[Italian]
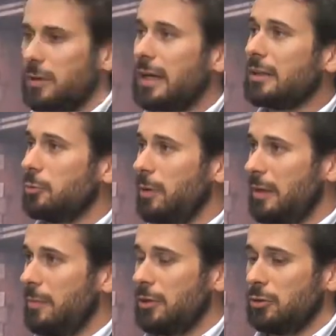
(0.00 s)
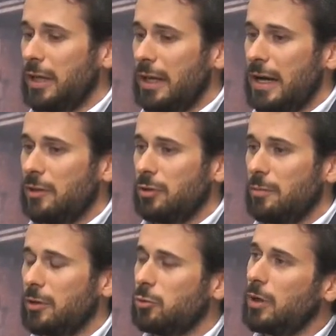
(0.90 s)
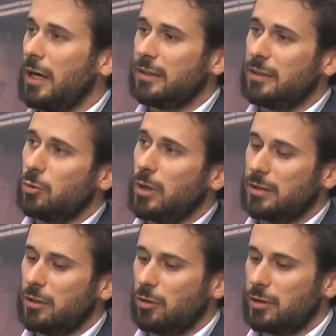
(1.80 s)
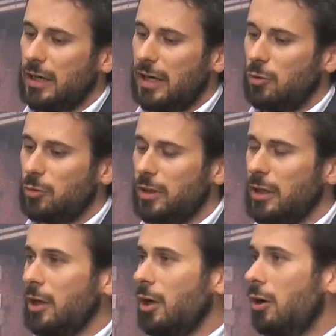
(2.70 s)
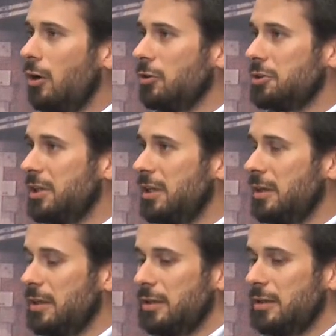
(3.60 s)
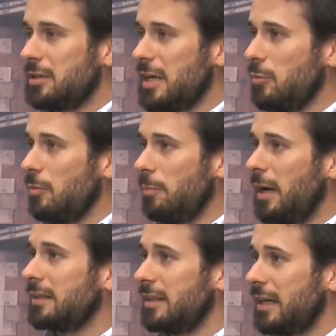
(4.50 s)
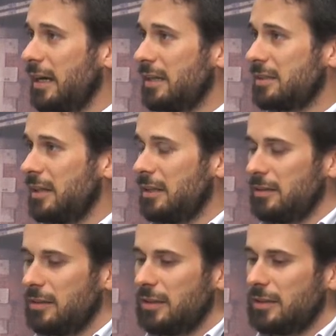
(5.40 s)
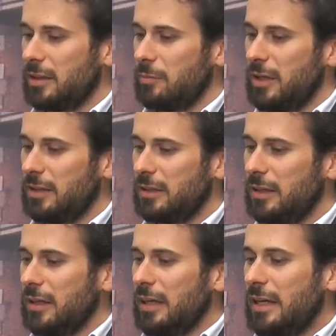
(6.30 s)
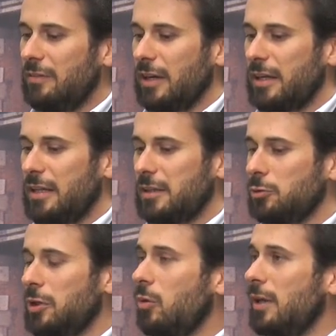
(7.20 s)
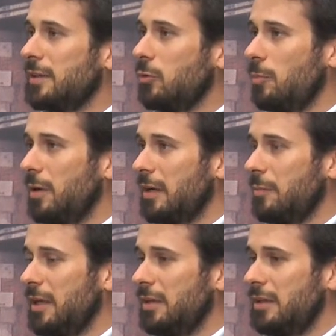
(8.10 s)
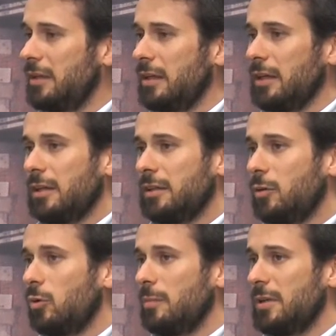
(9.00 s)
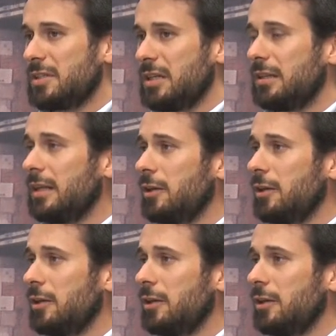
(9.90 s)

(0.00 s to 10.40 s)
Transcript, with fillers: mancato pagamento dei canoni maturati durante il lockdown, oggi diciamo batte cassa letteralmente e va a chiedere tutti quanti quei pagamenti di quelle mensilità